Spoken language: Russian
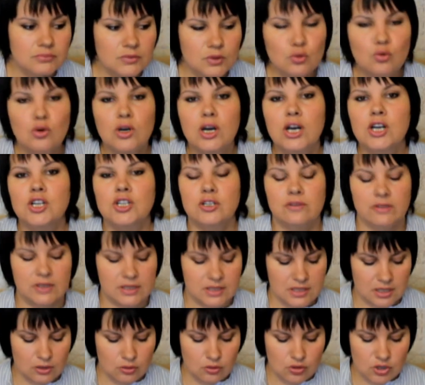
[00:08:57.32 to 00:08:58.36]

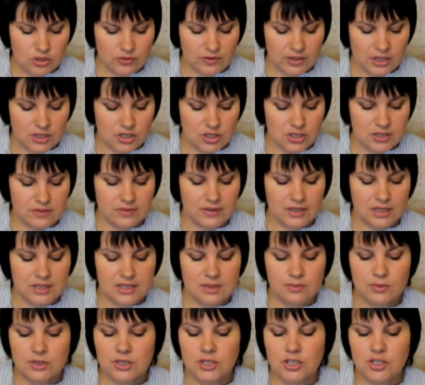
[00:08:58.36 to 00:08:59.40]
ухаживать за кожей в качестве
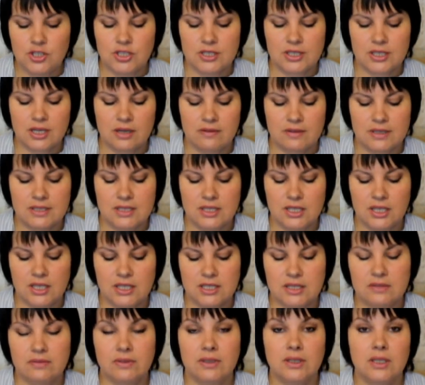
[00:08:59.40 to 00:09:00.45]
косметического
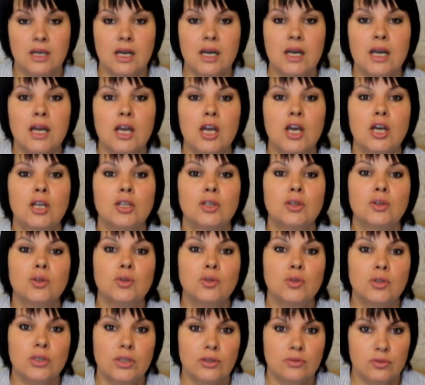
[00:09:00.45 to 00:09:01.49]
средства, да,
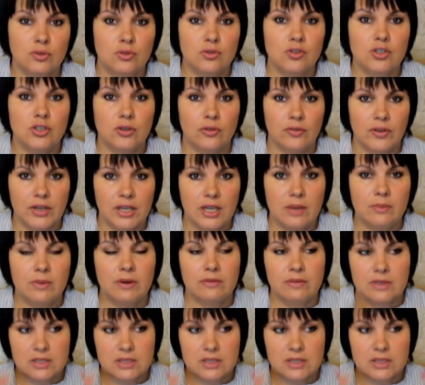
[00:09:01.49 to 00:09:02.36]
но и в то же время